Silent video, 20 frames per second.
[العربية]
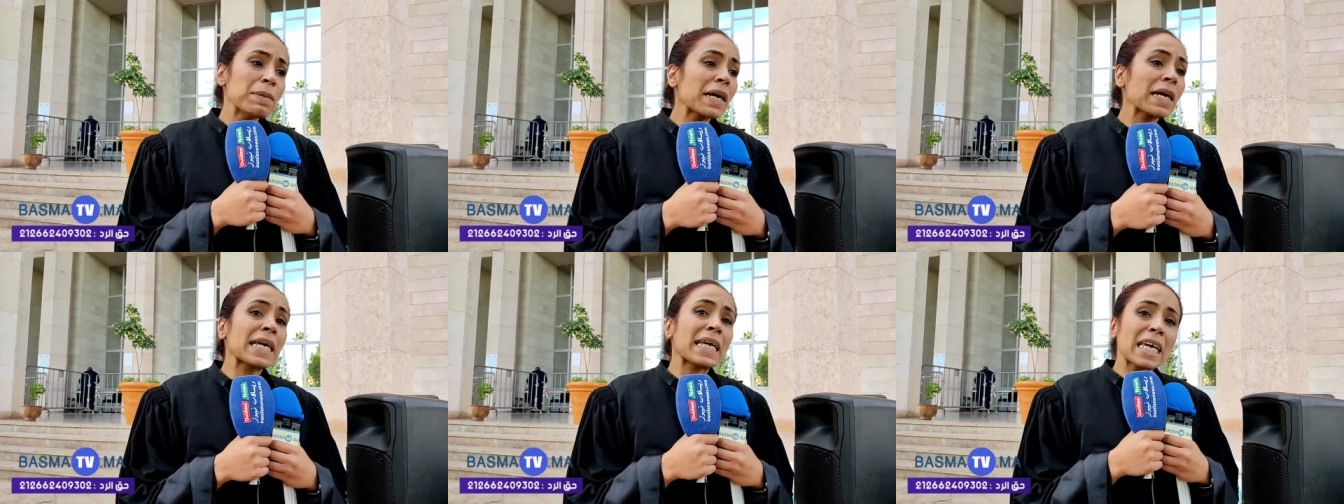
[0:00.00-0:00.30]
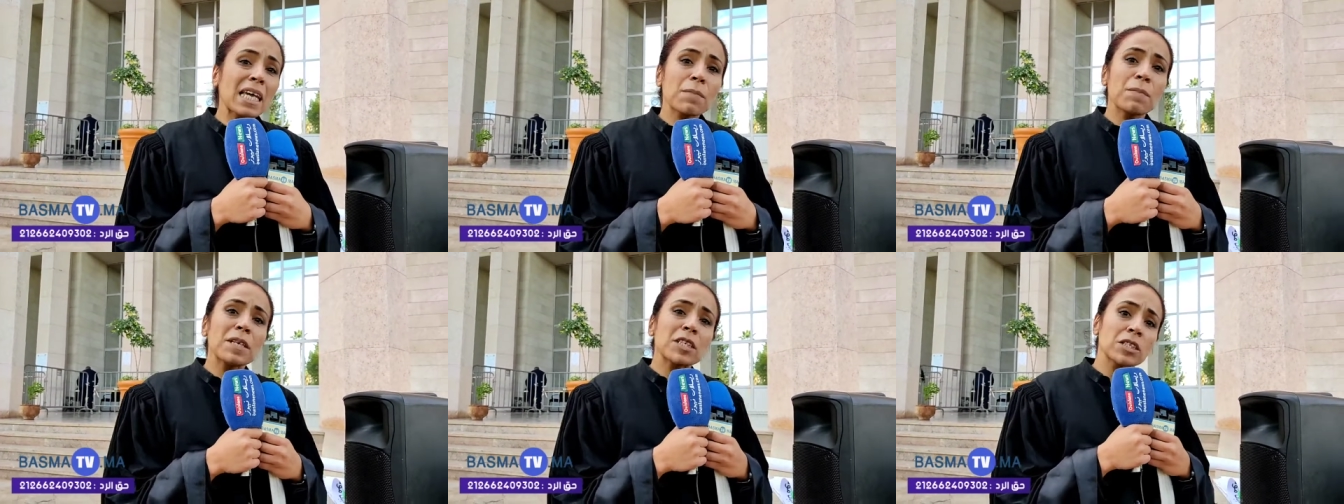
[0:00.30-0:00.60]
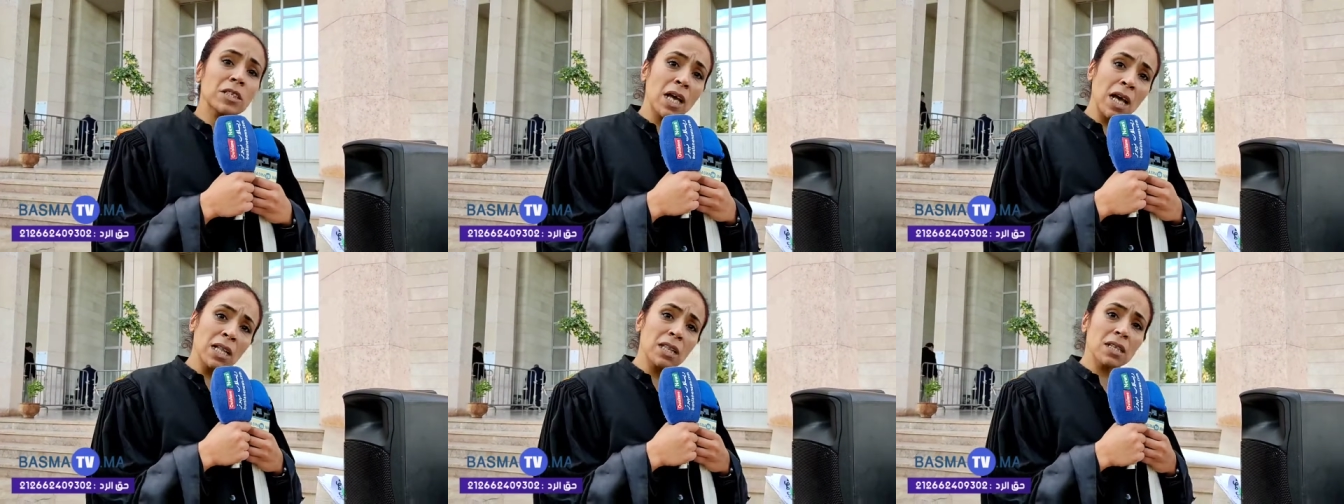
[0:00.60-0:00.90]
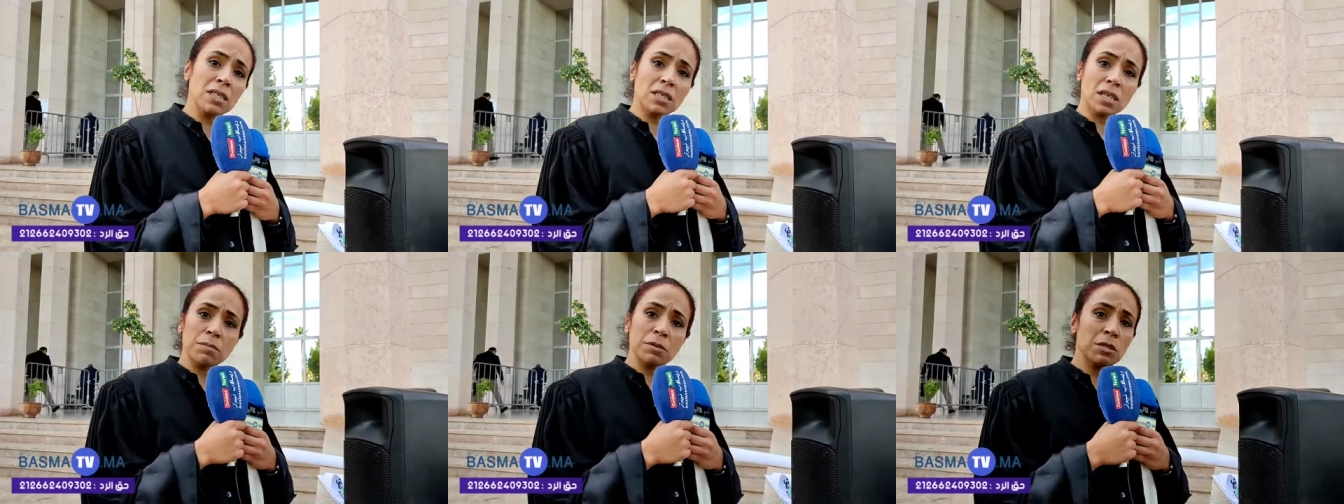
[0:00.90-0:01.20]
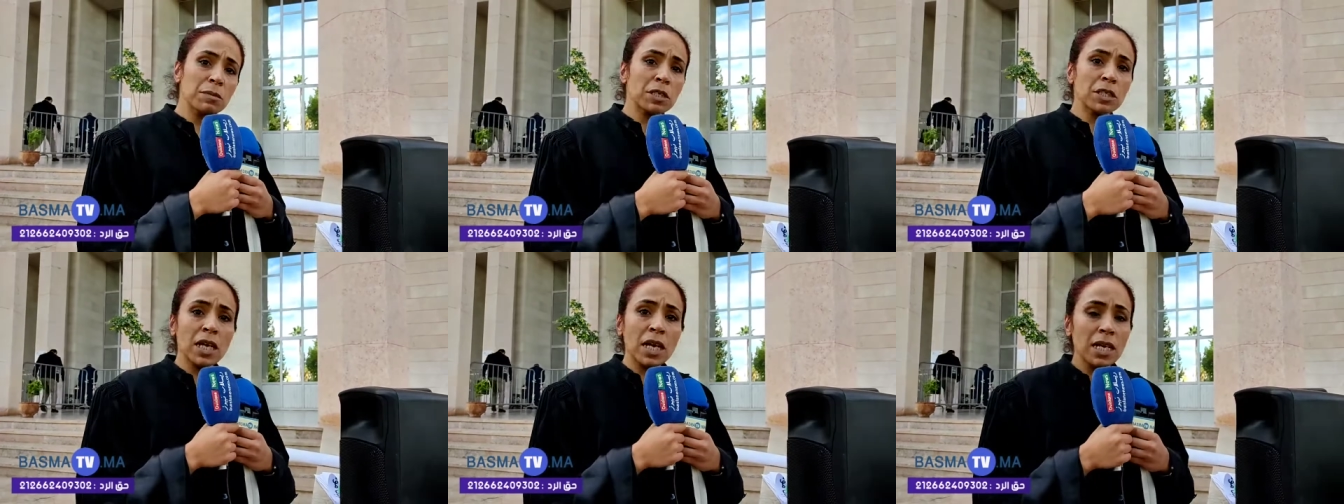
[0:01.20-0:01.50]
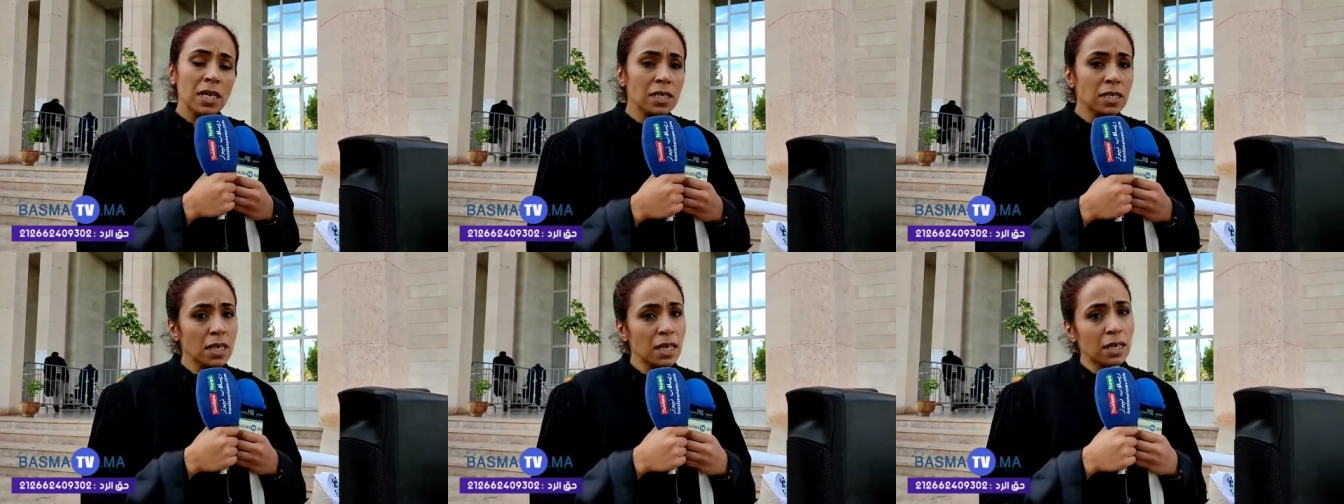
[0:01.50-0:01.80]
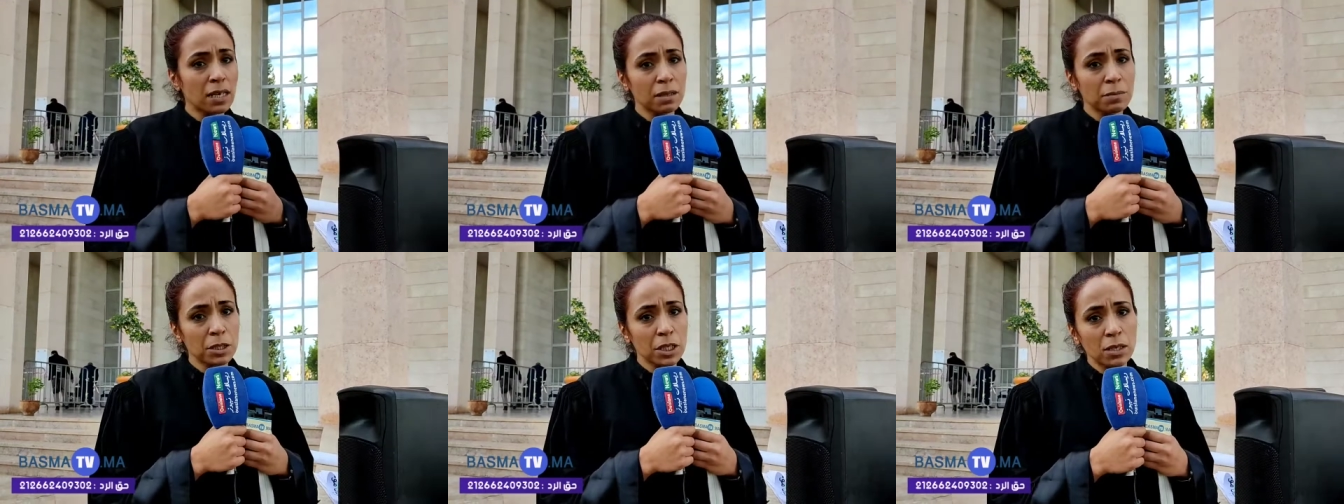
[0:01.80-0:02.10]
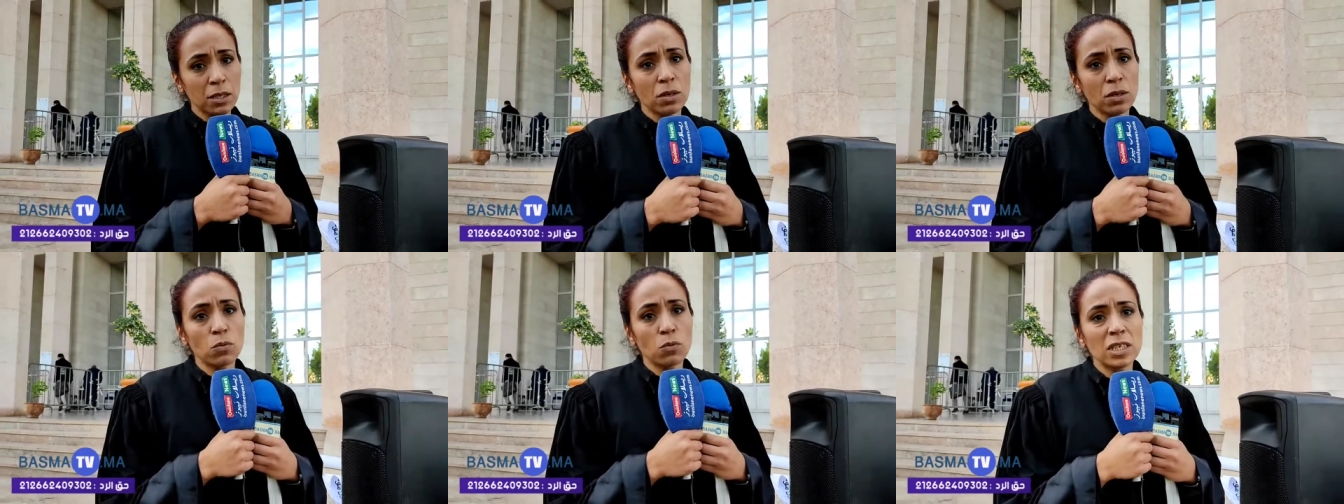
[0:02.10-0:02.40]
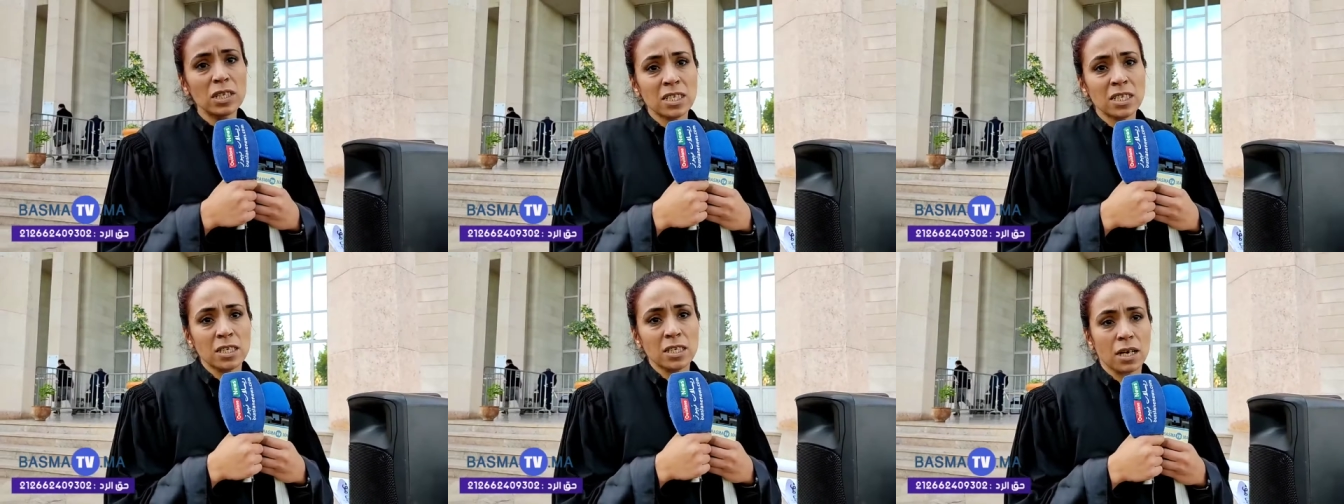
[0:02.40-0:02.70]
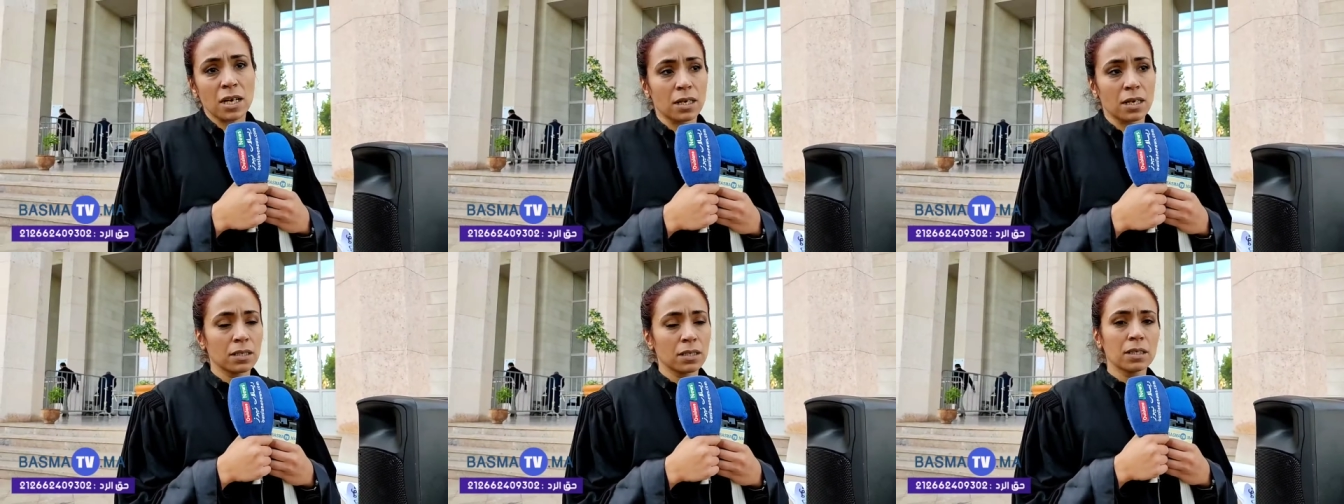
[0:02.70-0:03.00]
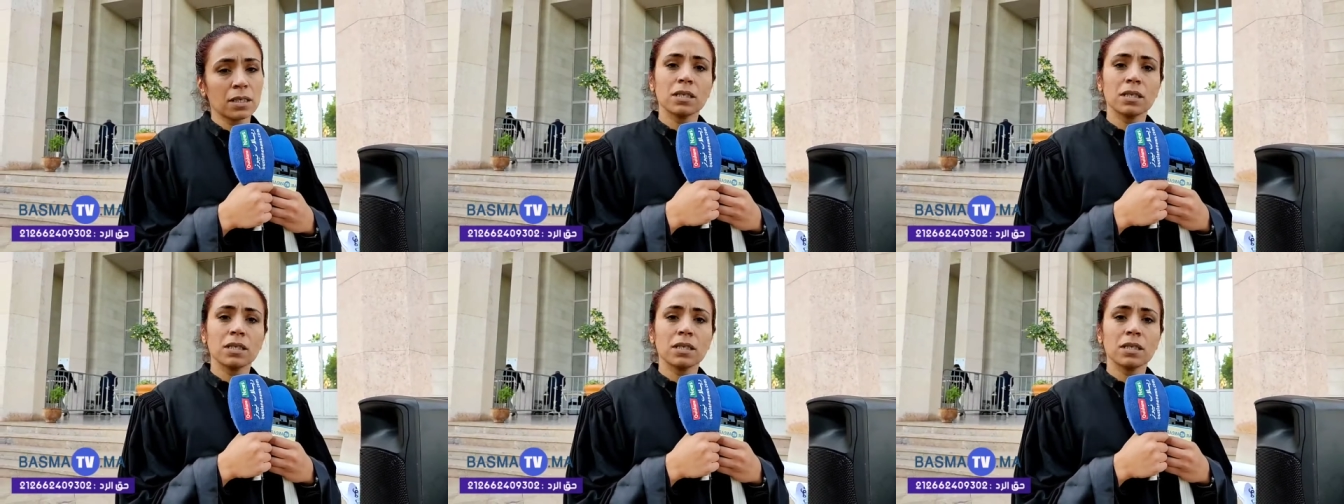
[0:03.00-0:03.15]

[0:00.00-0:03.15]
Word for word: غير باش نخلص راه ماشي باش نخلص آه، باش انا نستترى